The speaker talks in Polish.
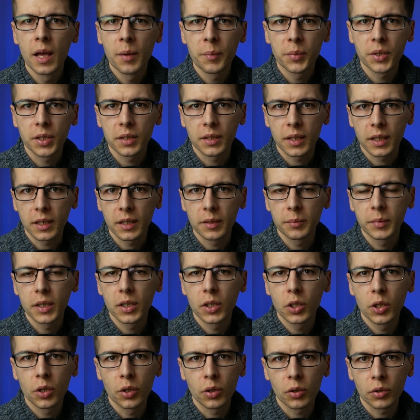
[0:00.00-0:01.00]
przy takim
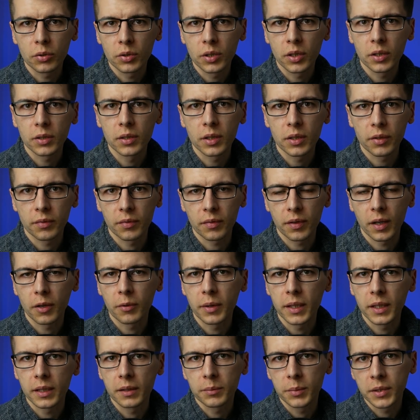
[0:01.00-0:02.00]

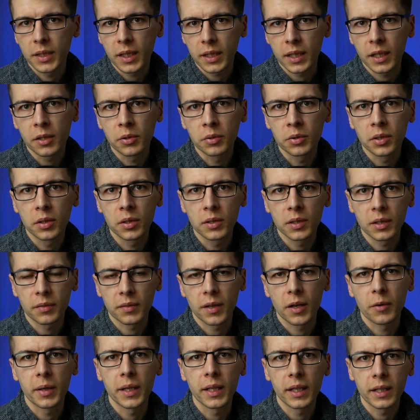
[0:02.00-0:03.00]
krótkotrwałej, przy takiej
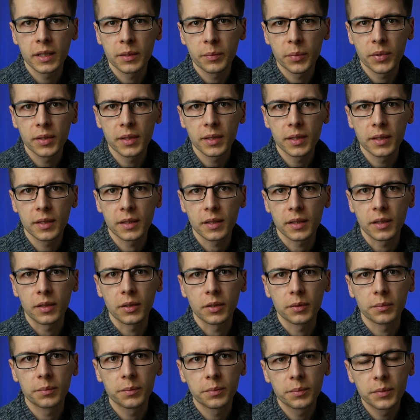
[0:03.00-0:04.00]
krótkotrwałej ekspozycji.
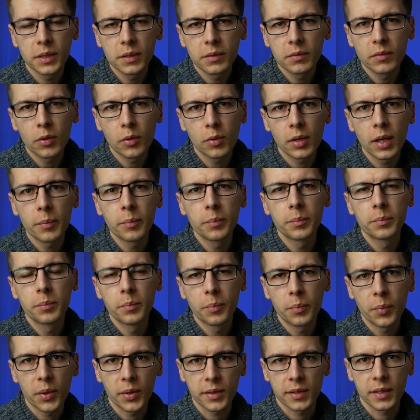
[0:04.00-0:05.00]
To jest w ogóle
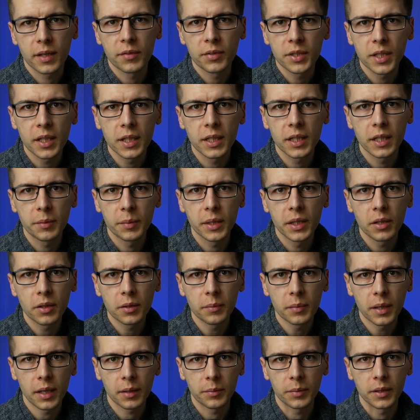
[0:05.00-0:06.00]
poza wszelkimi
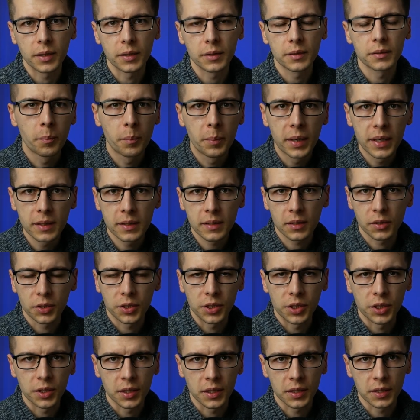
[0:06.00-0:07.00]
normami. Bez
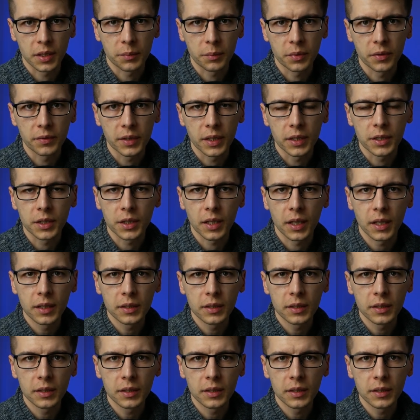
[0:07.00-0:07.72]
oczyszczacza powietrza